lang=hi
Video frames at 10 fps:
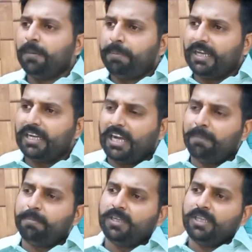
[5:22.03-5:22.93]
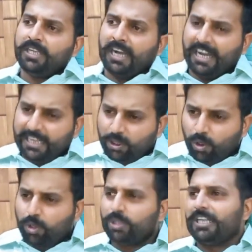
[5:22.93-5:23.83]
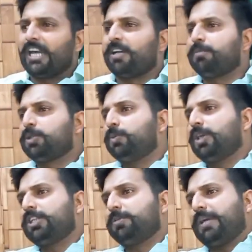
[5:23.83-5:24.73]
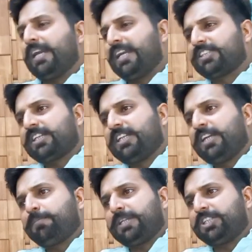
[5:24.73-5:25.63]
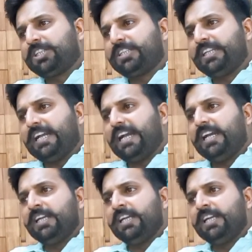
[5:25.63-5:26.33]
फिर अब हाई कोर्ट को जाकर मजबूरन जिबरान नासर ने एक पटिशन दी है